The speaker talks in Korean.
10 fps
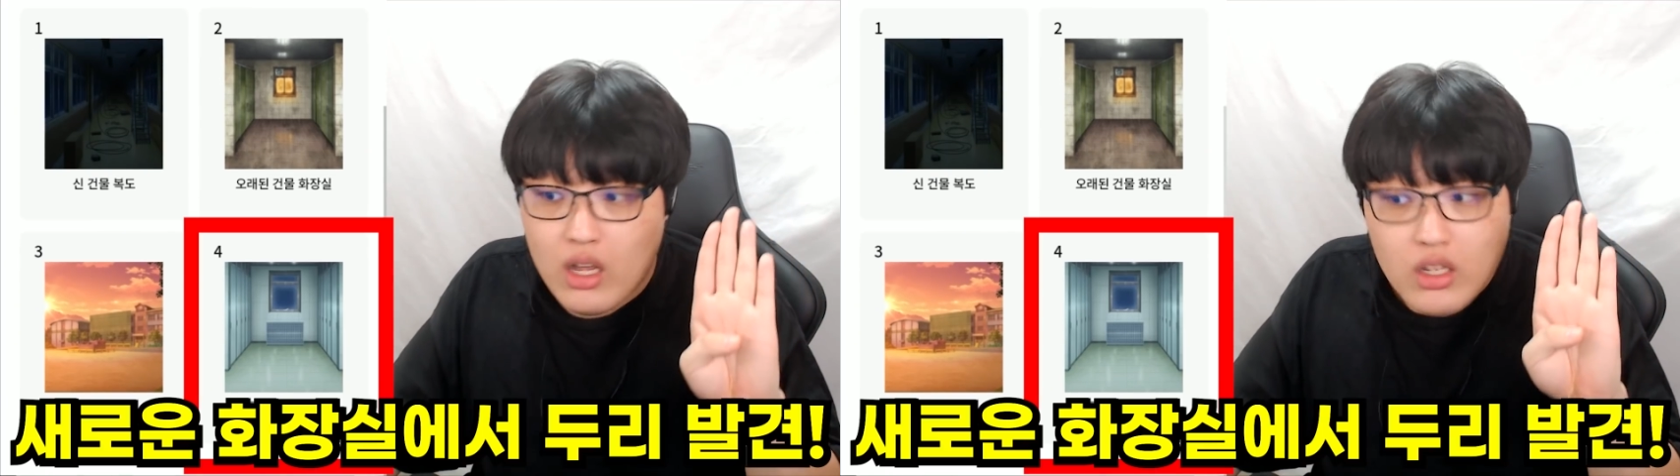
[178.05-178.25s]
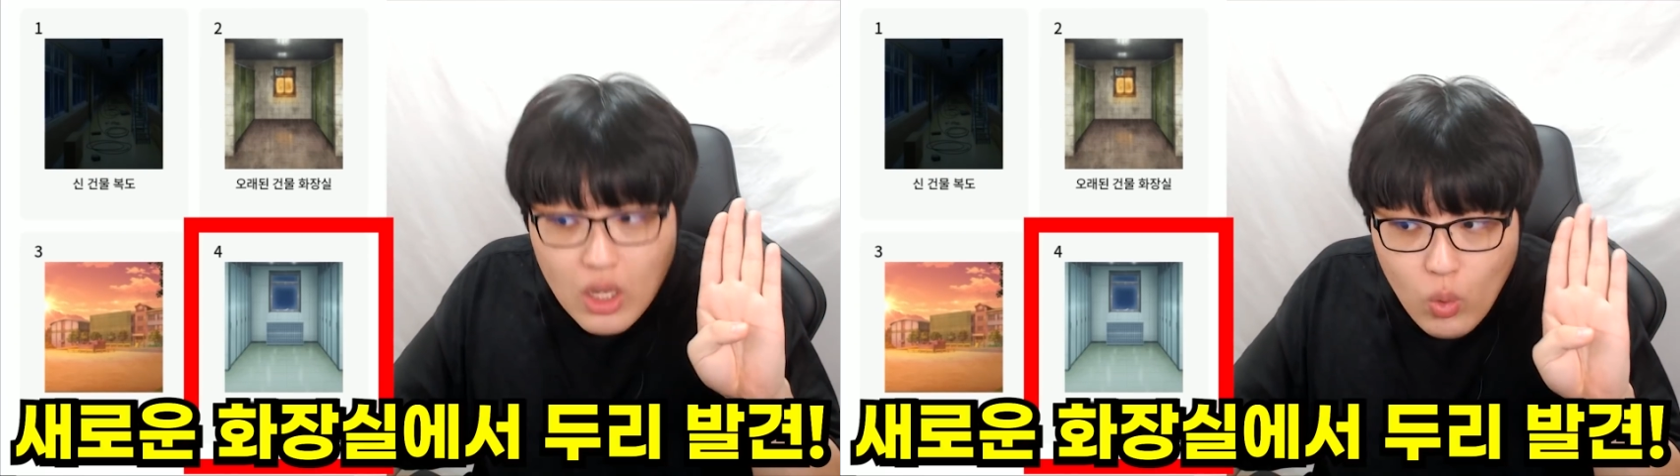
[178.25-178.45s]

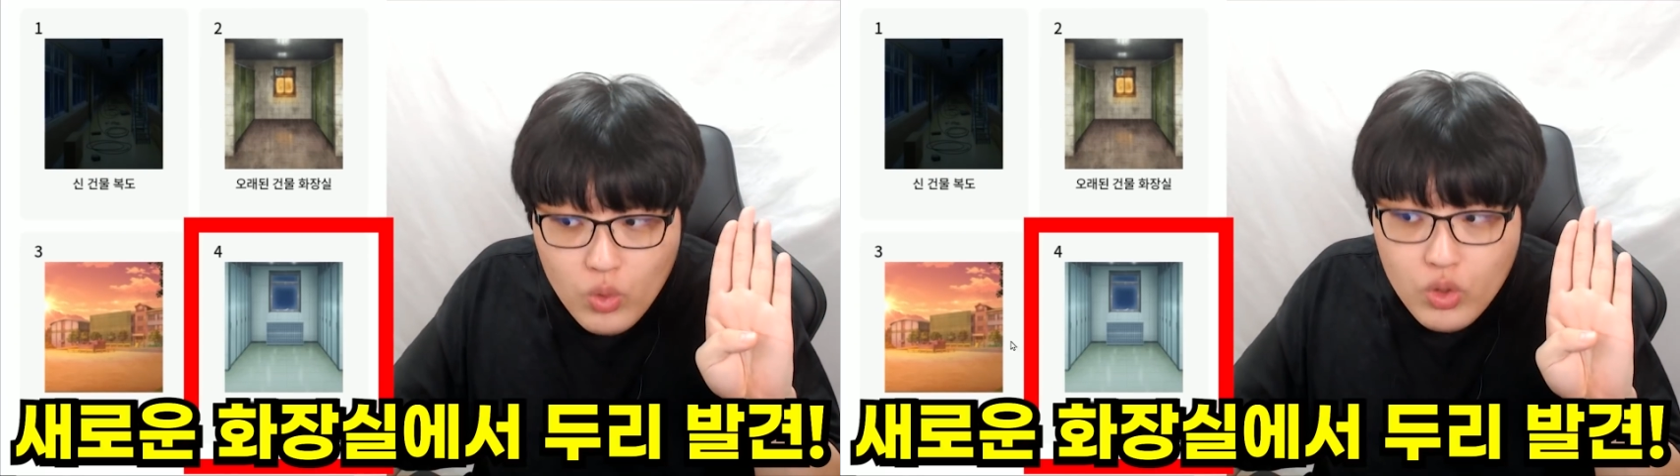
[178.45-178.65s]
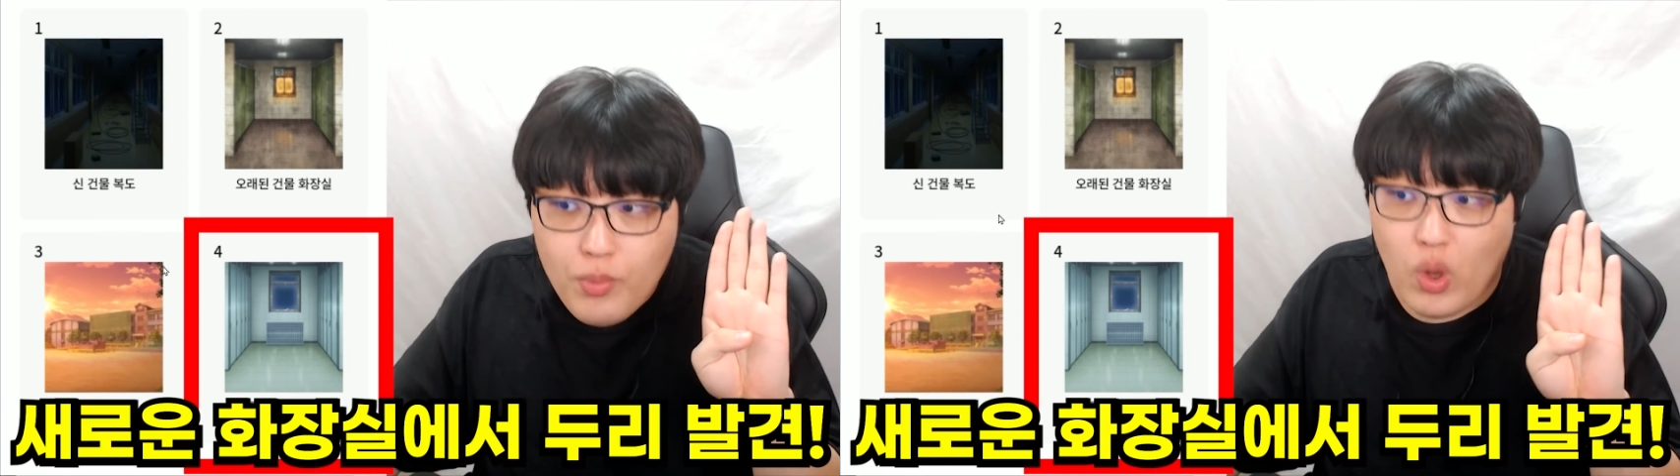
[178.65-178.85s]
새로운
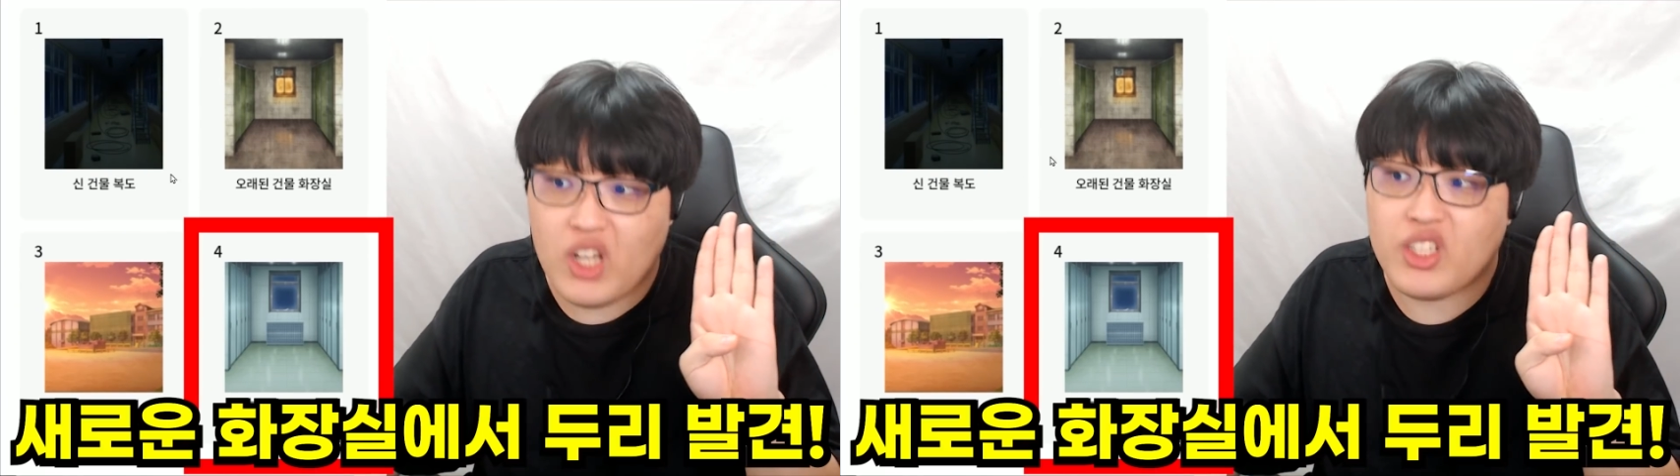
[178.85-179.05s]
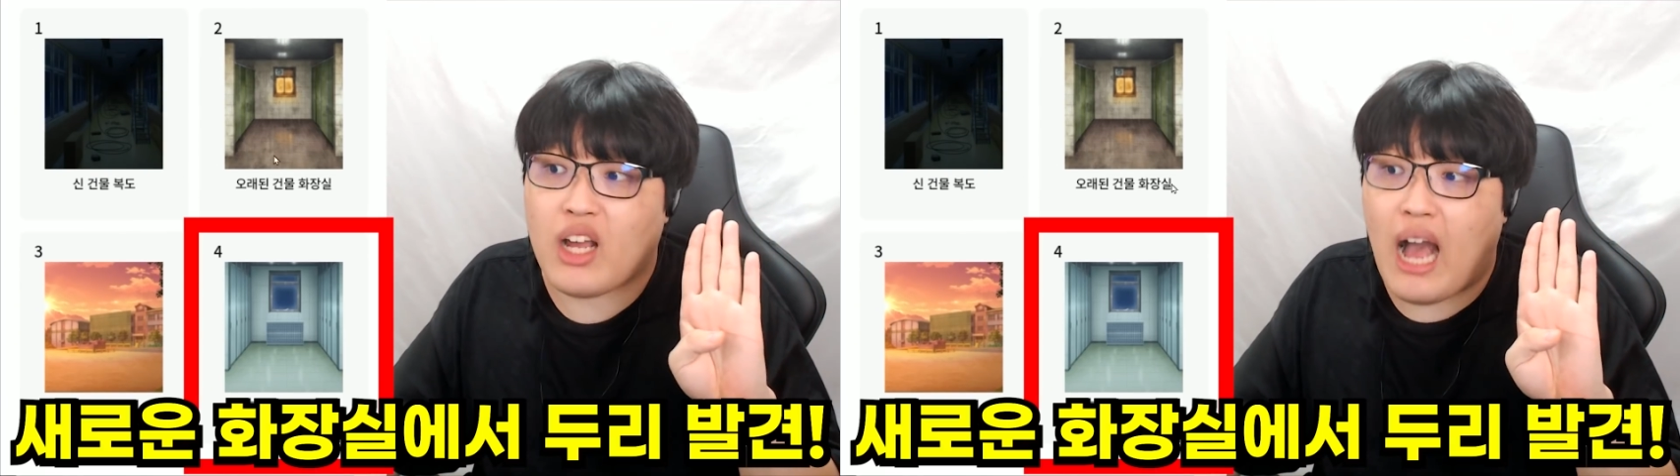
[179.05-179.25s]
건물
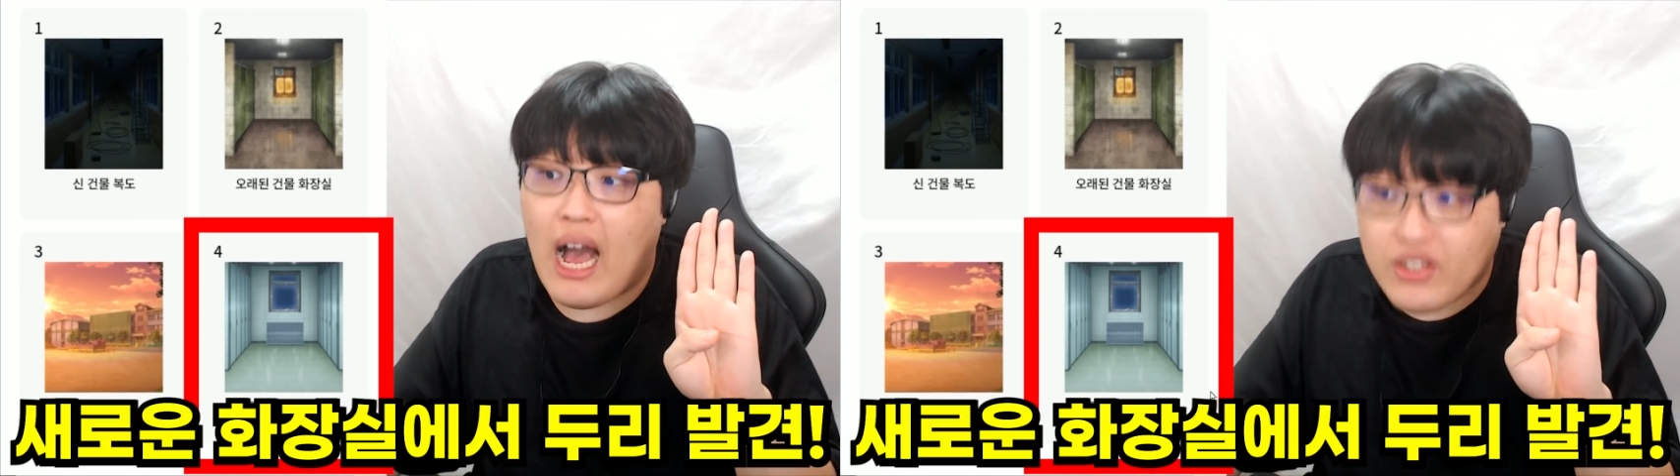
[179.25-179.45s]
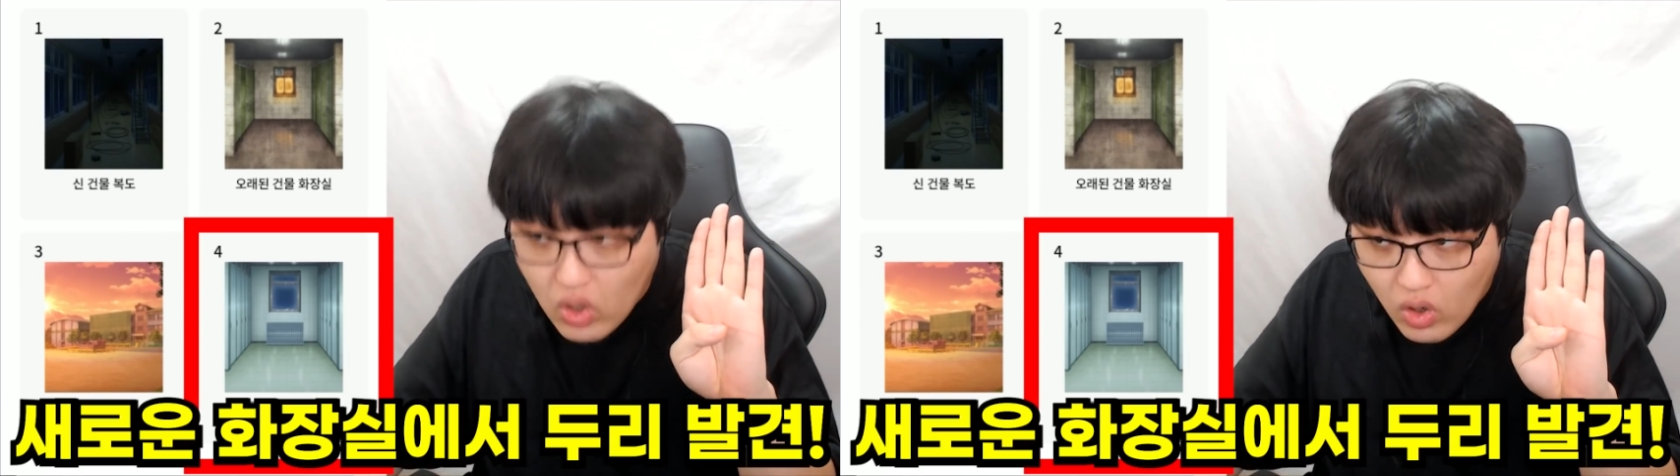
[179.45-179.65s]
화장실에
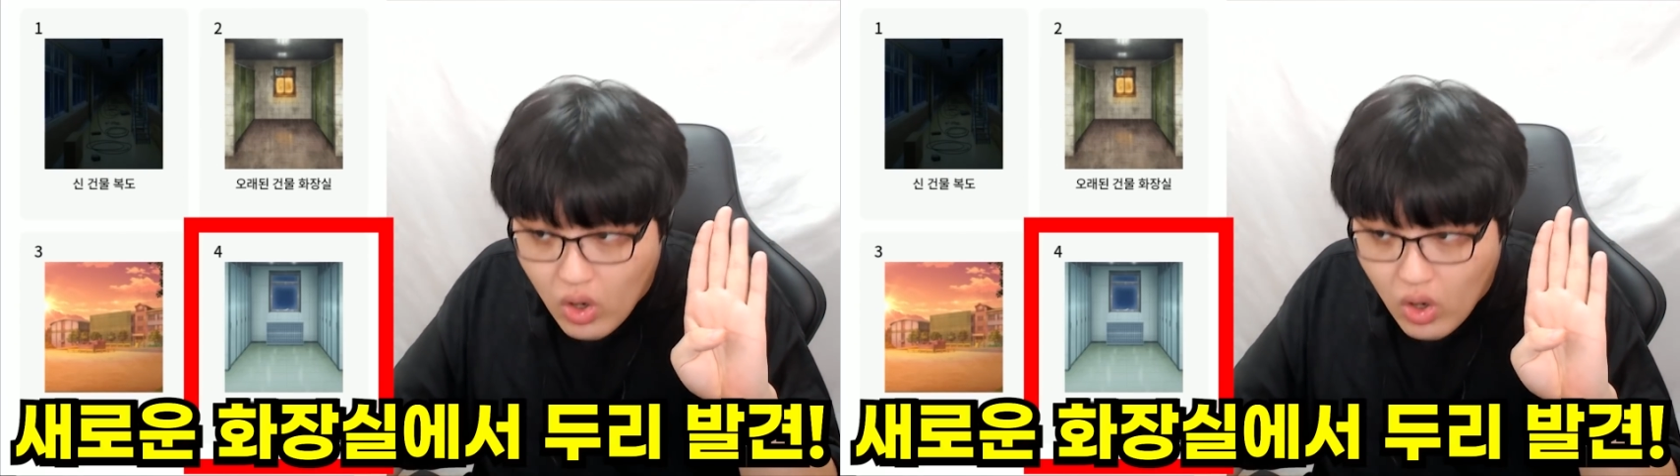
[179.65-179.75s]
가서